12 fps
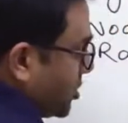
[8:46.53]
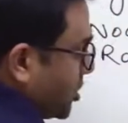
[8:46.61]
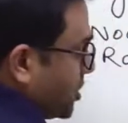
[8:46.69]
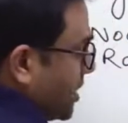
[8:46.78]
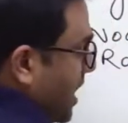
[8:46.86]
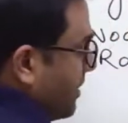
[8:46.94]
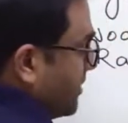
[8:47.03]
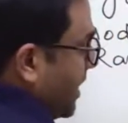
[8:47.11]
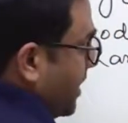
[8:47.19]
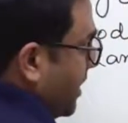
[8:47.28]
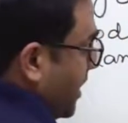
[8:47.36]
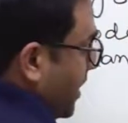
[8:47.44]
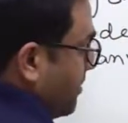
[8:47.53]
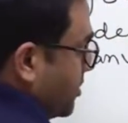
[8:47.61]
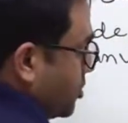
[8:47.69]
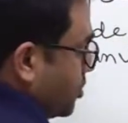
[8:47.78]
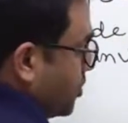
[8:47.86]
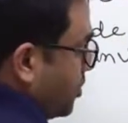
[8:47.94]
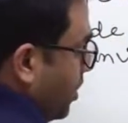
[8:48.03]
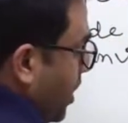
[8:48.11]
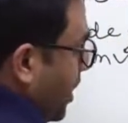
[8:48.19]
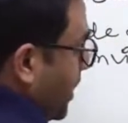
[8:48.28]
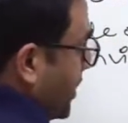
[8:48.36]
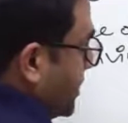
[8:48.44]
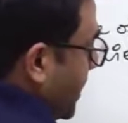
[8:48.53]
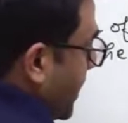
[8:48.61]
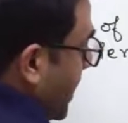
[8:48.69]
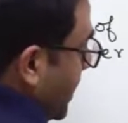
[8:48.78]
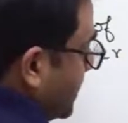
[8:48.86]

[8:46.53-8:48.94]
स्ट्रक्चर आप देख रहे हैं बच्चों इसे कहा